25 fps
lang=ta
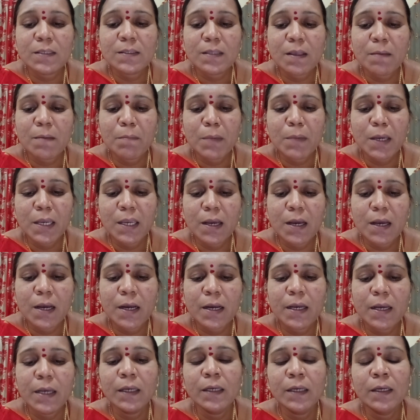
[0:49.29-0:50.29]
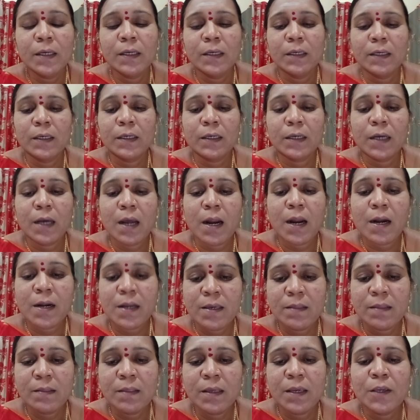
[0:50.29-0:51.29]
செம்மையாக
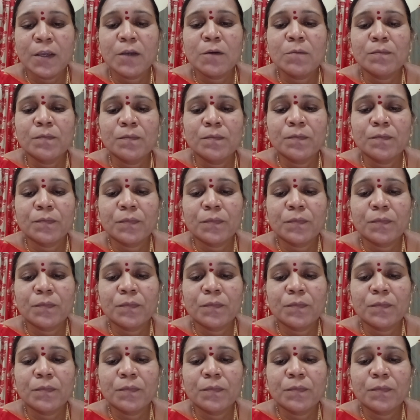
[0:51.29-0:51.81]
அனைத்தையும்